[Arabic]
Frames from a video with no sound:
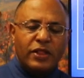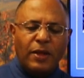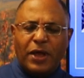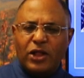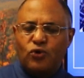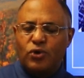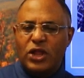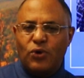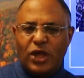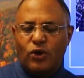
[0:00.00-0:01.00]
الطبقه
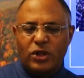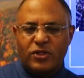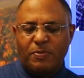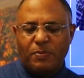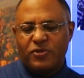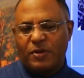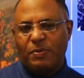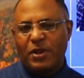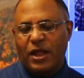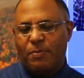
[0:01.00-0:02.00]
الدهنيه وهي كلها
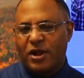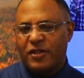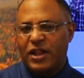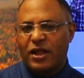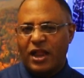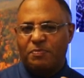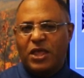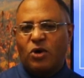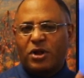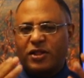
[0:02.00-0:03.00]
تسبب الامراض
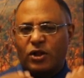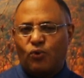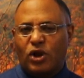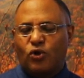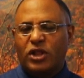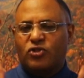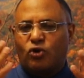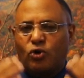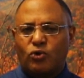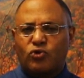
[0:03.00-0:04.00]
القلبيه امراض
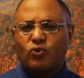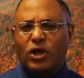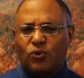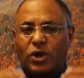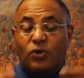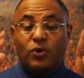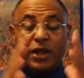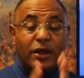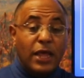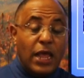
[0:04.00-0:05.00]
والكوليسترول والسكر وغيره
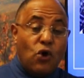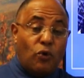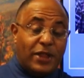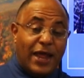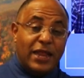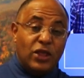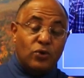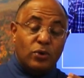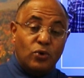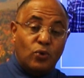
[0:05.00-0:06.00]
وغيره وبالتالي
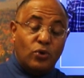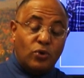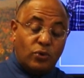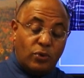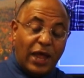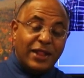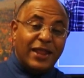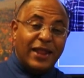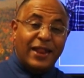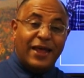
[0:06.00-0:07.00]

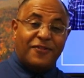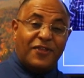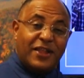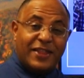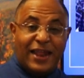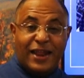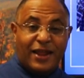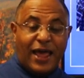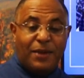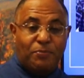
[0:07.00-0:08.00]
يؤدي الى ضغط على
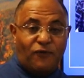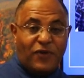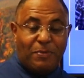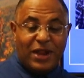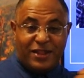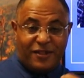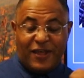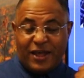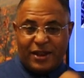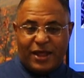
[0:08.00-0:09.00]
القلب وفي عمليه
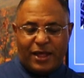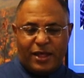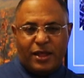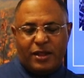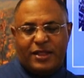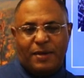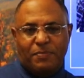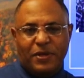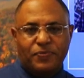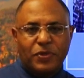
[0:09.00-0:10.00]
ضخ آه،
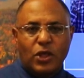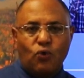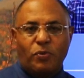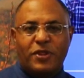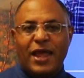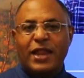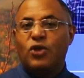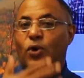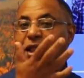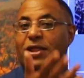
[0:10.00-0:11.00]
الدم وبالتالي
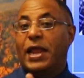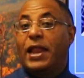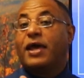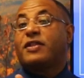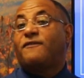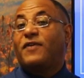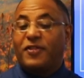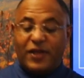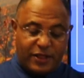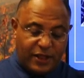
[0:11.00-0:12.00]
يؤدي الى ارتفاع
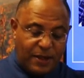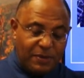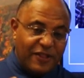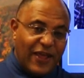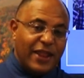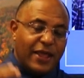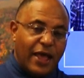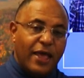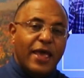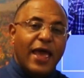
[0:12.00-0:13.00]
ضغط الدم
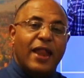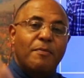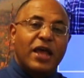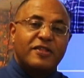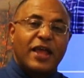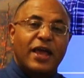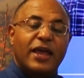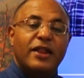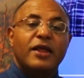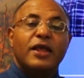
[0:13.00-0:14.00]
لذلك الماء
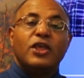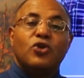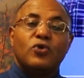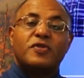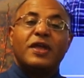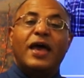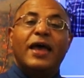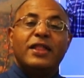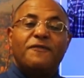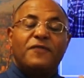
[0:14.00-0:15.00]
الساخن
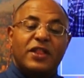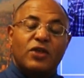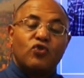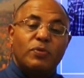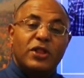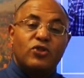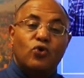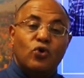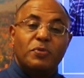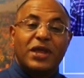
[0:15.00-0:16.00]
يساعد في تذويب
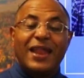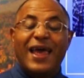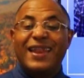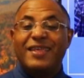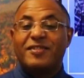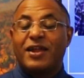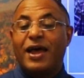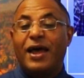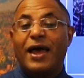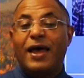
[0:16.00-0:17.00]
الدهون من خلال
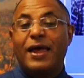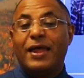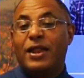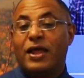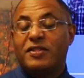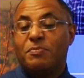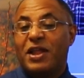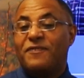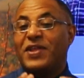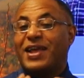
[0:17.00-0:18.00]
اسراع آه،
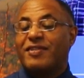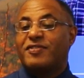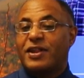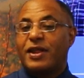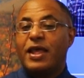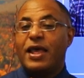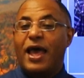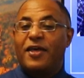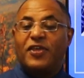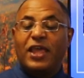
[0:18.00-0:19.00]
الانزيمات في كسر
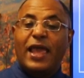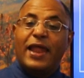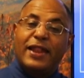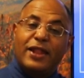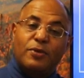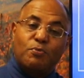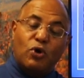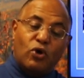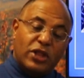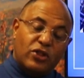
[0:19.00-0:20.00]
هذه
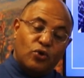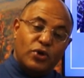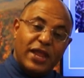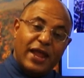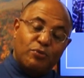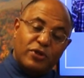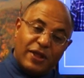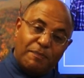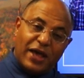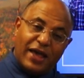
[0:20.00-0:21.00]
المواد الدهنيه
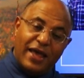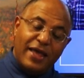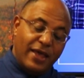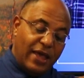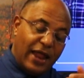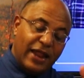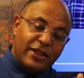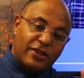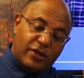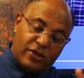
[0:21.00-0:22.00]
المطبقه
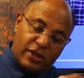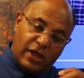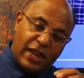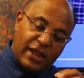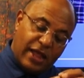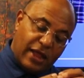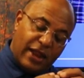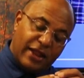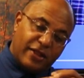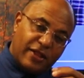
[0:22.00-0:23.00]
التي يعني، آه،
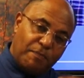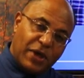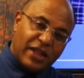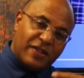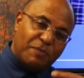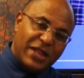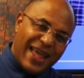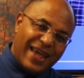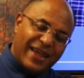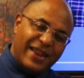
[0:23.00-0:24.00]
التي طبقت
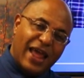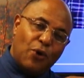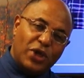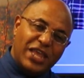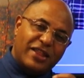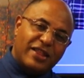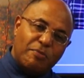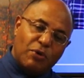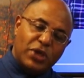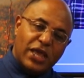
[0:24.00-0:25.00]
بداخل اوعيه
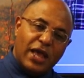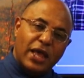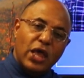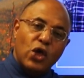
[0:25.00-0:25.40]
الدمويه